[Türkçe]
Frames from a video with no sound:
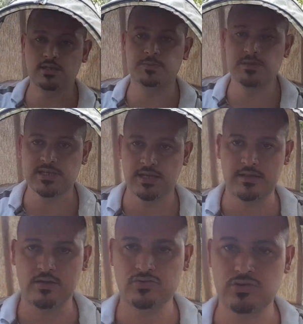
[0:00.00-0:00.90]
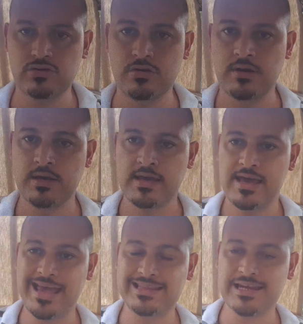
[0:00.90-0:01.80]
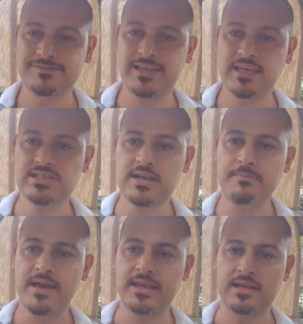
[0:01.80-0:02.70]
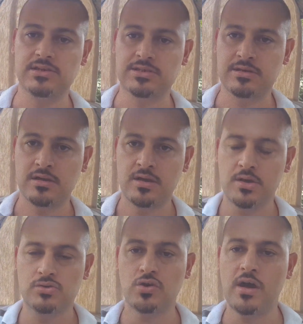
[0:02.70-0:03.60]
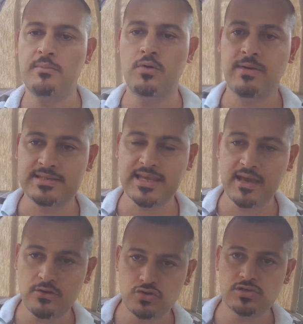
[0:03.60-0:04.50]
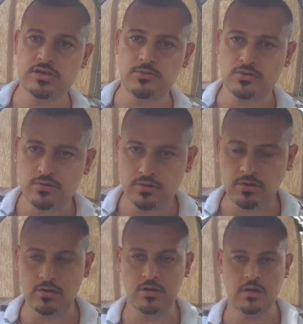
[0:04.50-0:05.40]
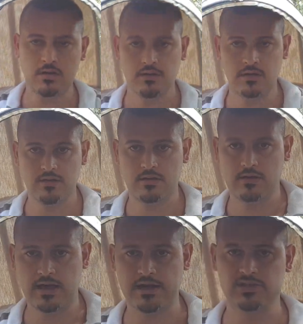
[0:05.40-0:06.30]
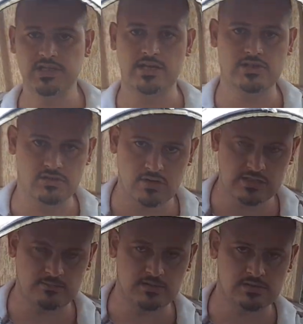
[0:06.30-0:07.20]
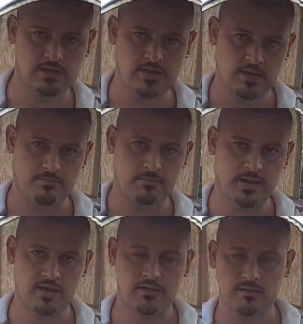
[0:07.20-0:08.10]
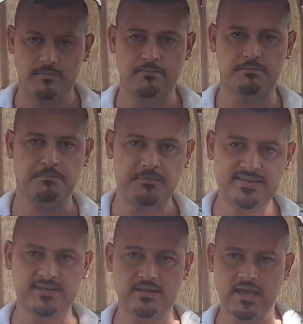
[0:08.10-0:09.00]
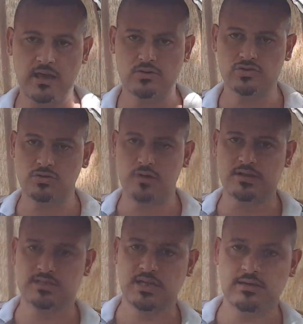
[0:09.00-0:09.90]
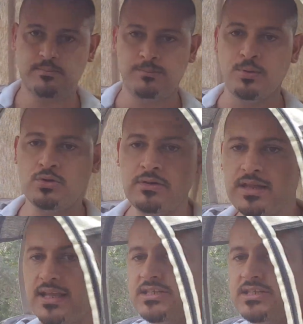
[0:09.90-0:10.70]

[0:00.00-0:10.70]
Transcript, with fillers: hiçbir şekilde yok. Çünkü etraftaki çember geniş. Şu an bu maske 120 kiloluk e, arıcılar için üretilmiş. Bana bir tık daha küçüğü üretecek. Bununla da